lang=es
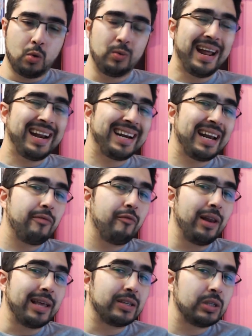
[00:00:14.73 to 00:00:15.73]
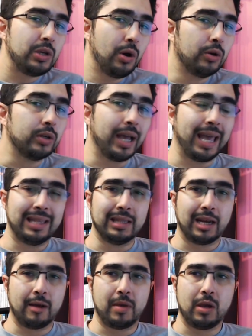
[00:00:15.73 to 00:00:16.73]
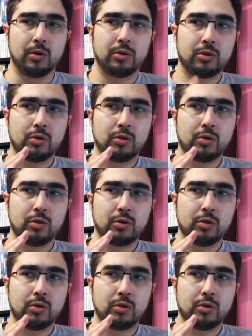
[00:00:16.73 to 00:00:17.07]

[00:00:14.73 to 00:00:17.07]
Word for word: Una reflexión entre amigos.